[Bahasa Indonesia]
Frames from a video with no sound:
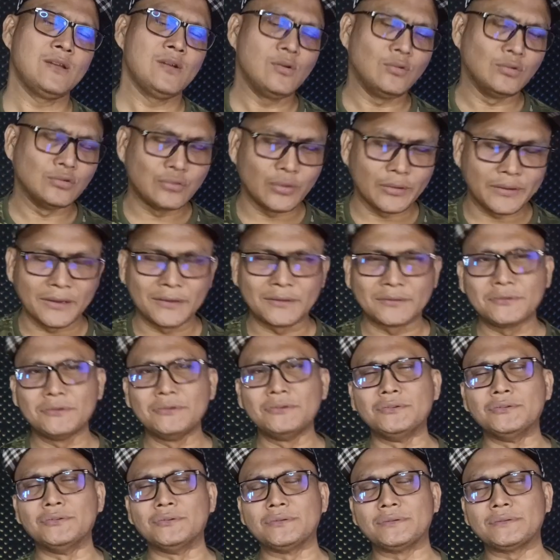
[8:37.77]
Untuk
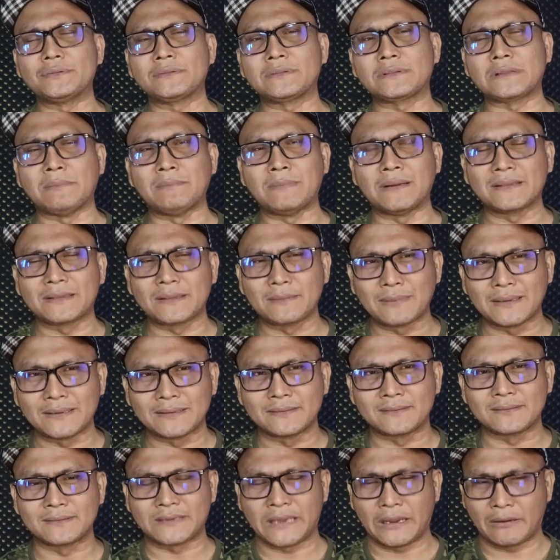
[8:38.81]
itu,
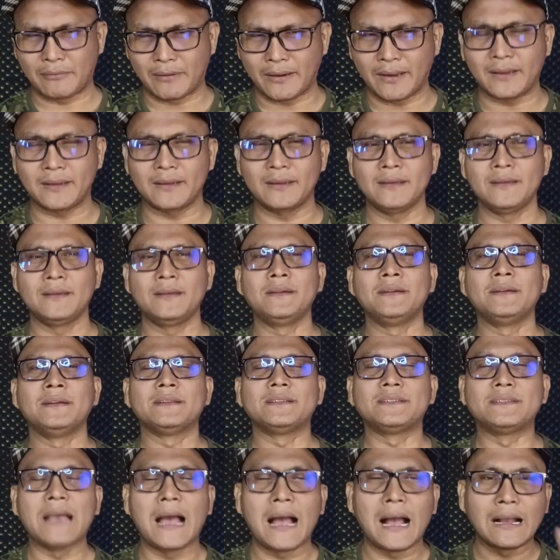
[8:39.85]
teman-teman cewek,
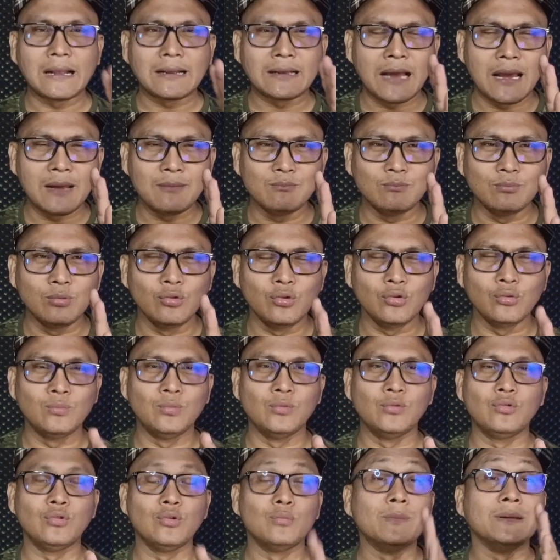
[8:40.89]
jangan
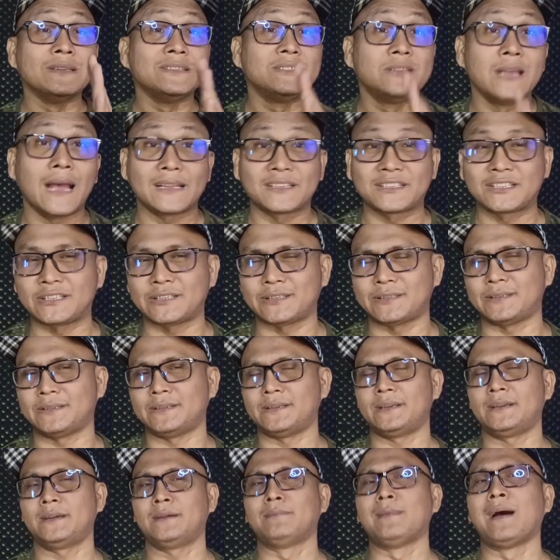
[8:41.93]
buru-buru
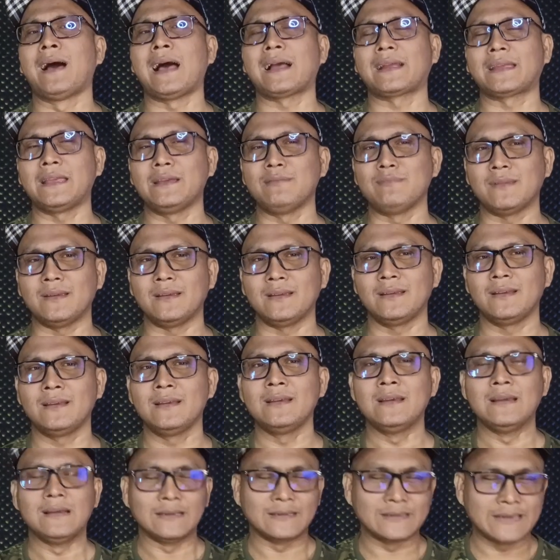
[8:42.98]
menjudge, menghakimi.
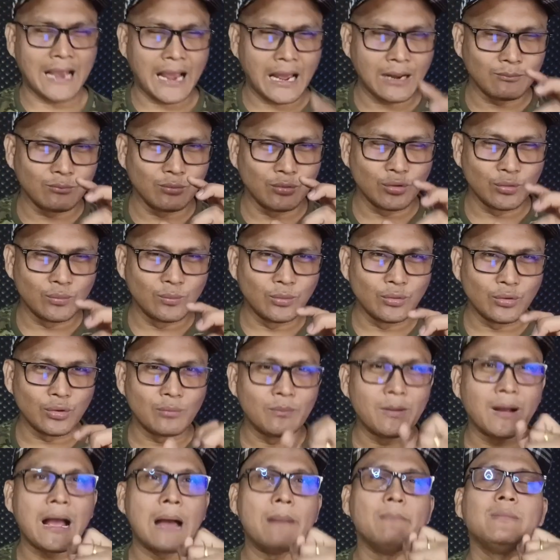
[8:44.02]
Jangan buru-buru
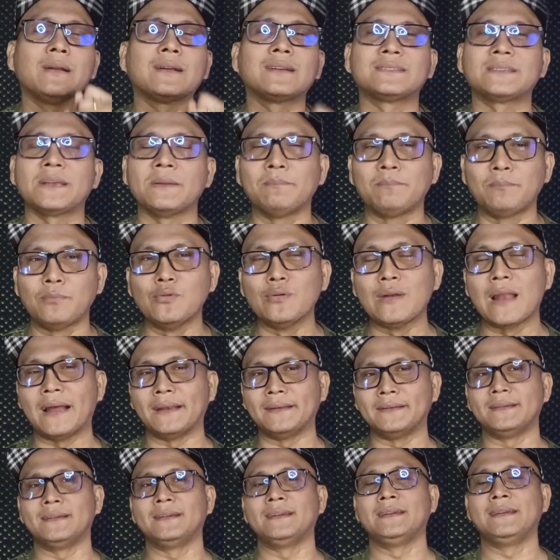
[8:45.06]
mengambil
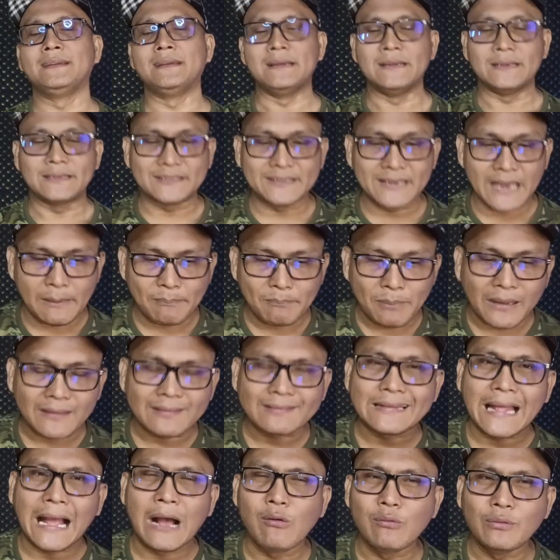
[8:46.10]
kesimpulan. Siapa
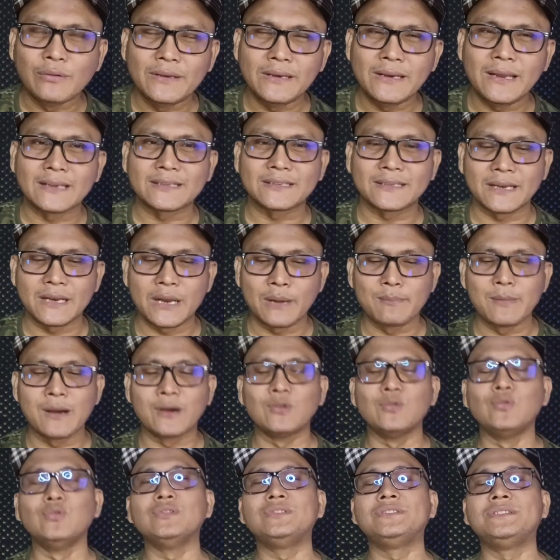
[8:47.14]
tahu dia sedang
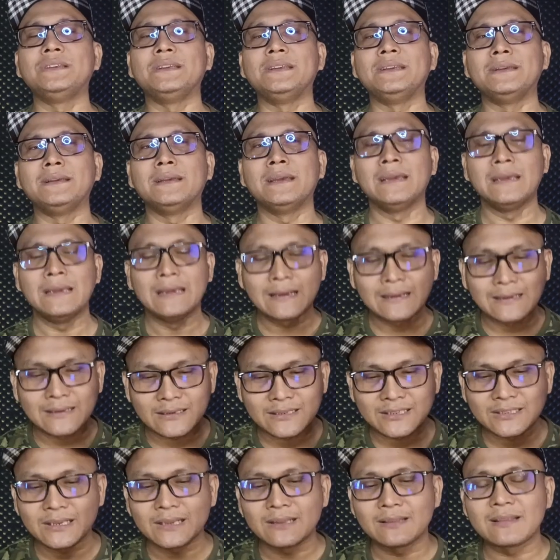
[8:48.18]
menguji
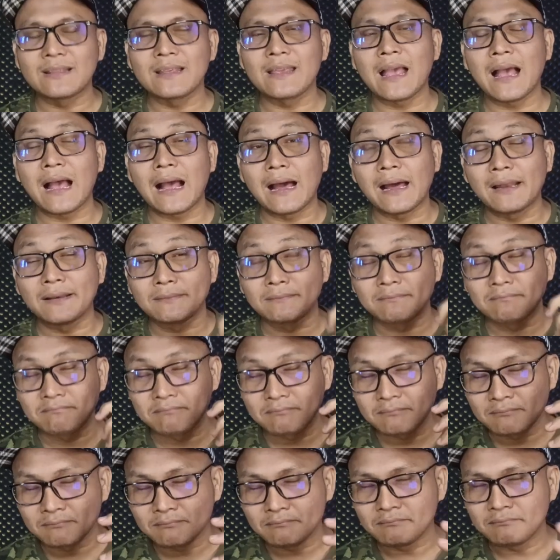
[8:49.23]
kesetiaan
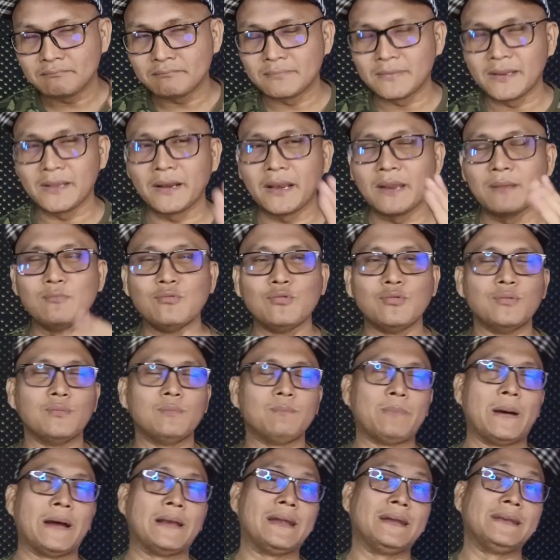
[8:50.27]
dirimu
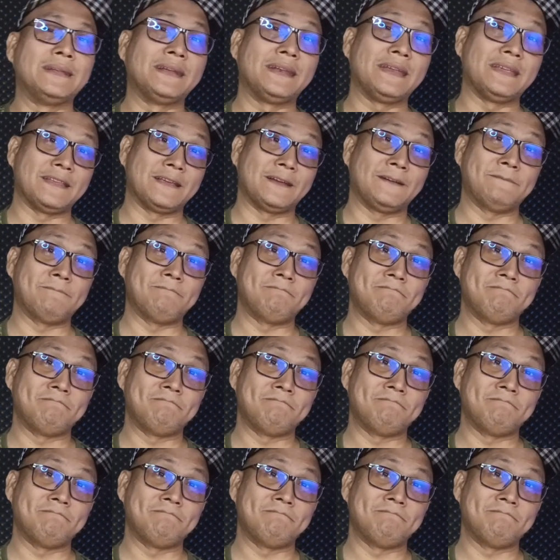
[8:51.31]
pada dirinya.